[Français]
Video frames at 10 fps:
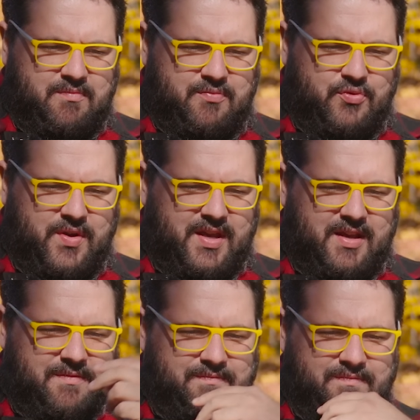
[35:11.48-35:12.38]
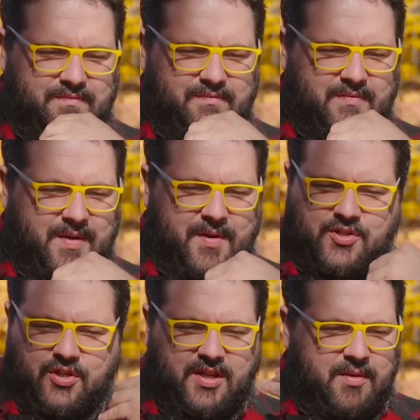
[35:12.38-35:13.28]
Puis, après
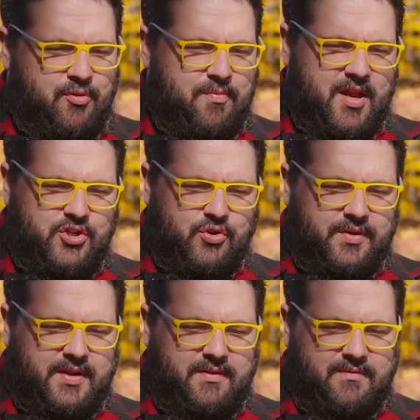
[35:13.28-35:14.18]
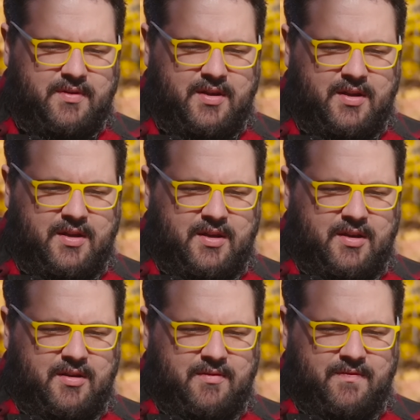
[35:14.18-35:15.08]
ça, tu des plus belles journées.
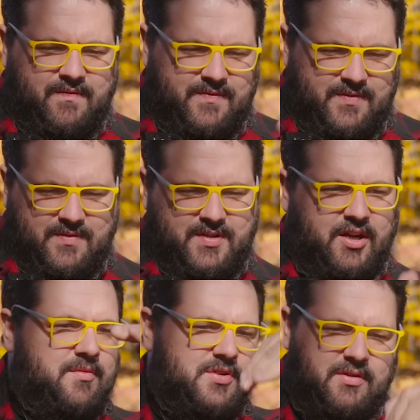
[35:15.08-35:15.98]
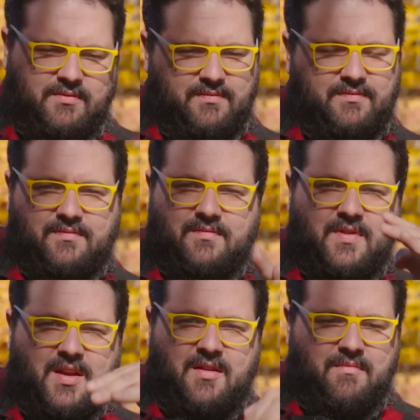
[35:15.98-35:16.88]
C'est comme ça.
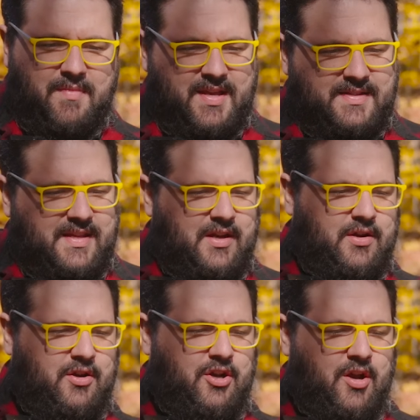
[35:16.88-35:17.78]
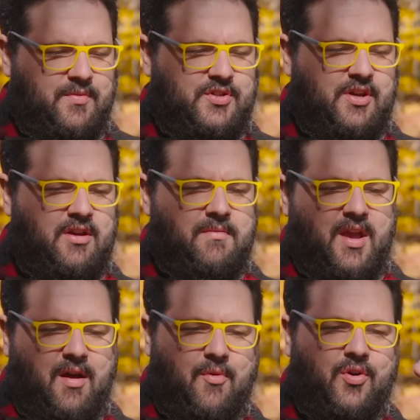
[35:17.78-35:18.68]
Mais c'est comme ça, mais
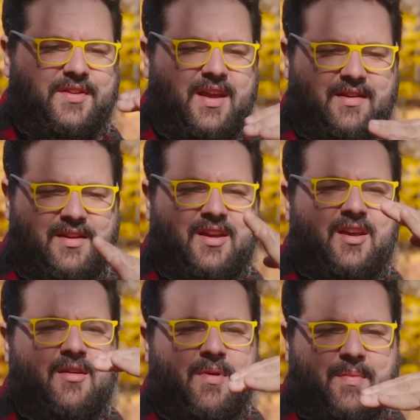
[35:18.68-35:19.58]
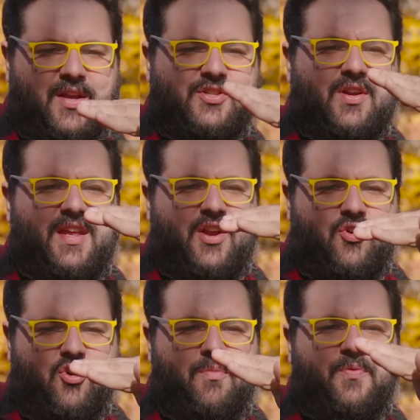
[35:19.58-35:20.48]
en montant. Puis après ça, les
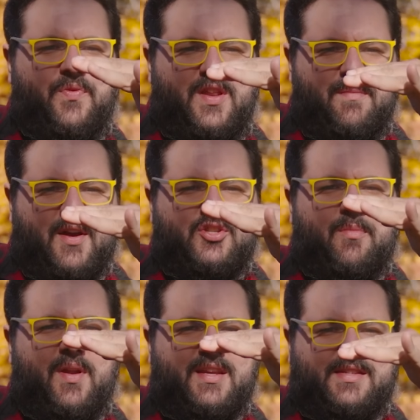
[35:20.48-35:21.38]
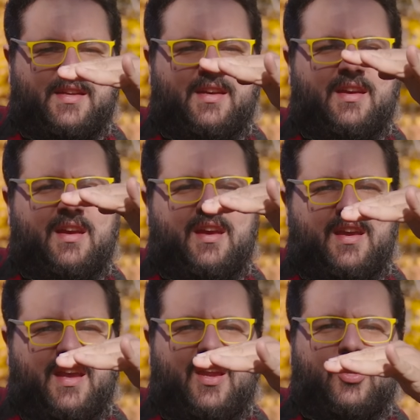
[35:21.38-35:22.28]
courbes finissent par se placer
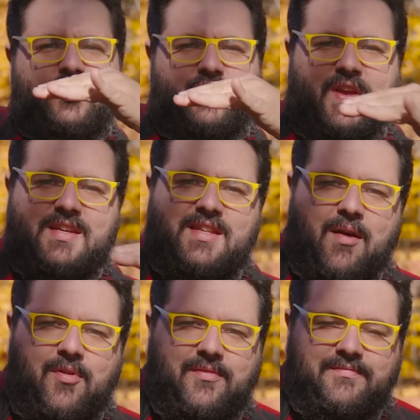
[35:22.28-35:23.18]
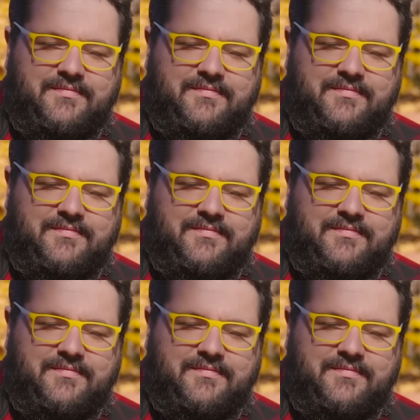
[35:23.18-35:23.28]
et là, tu deviens stable.